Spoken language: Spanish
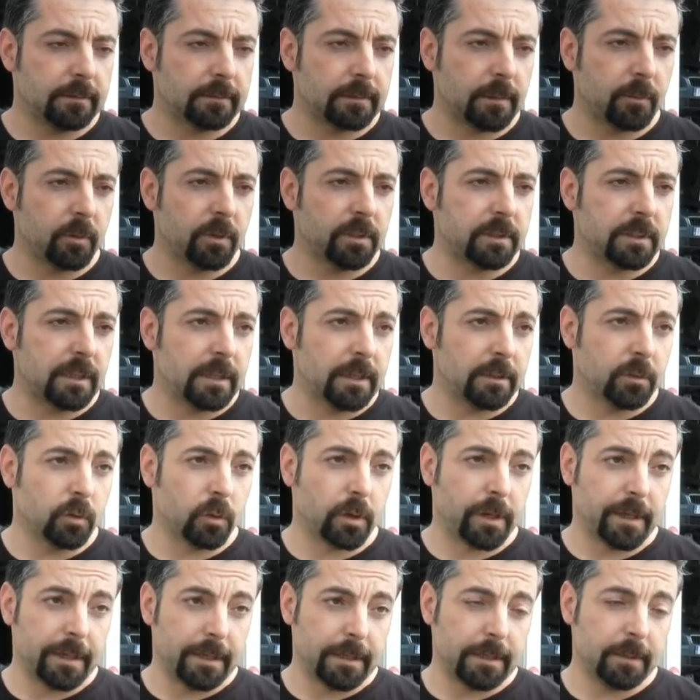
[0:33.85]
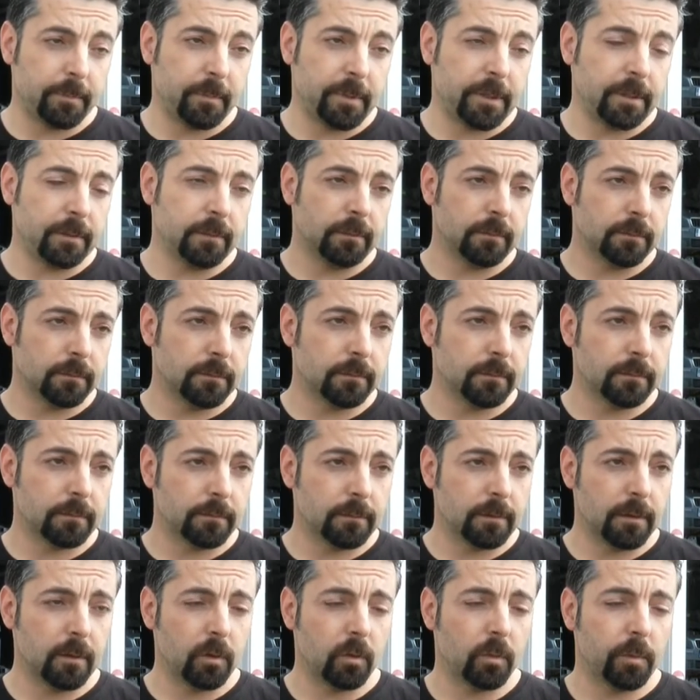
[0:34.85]
Estamos instalando GLP
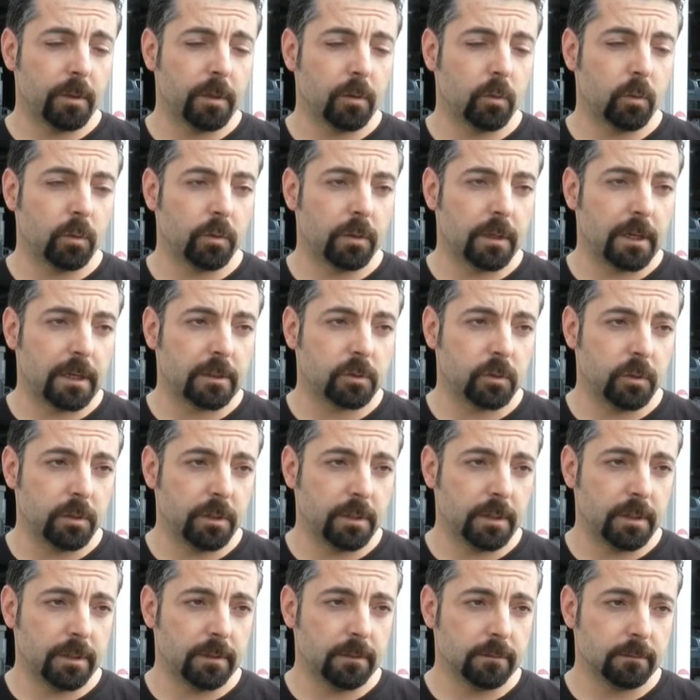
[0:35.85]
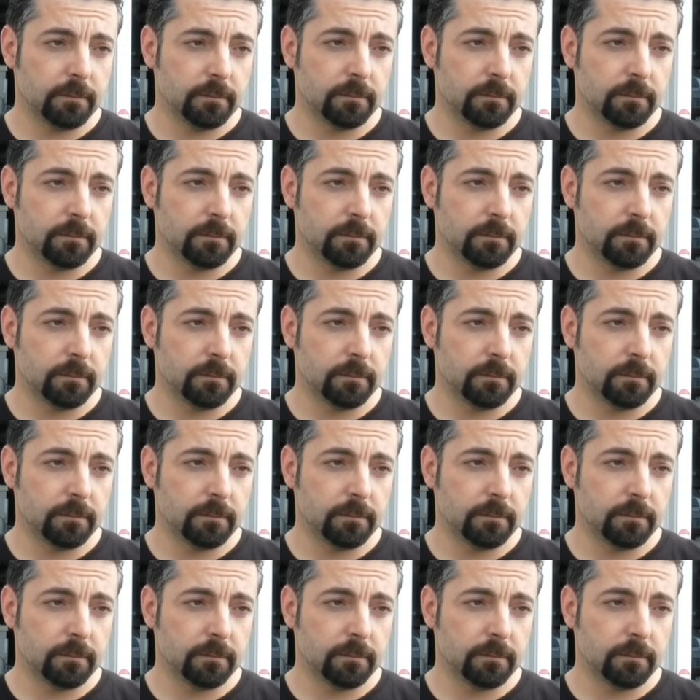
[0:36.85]
en los vehículos de gasolina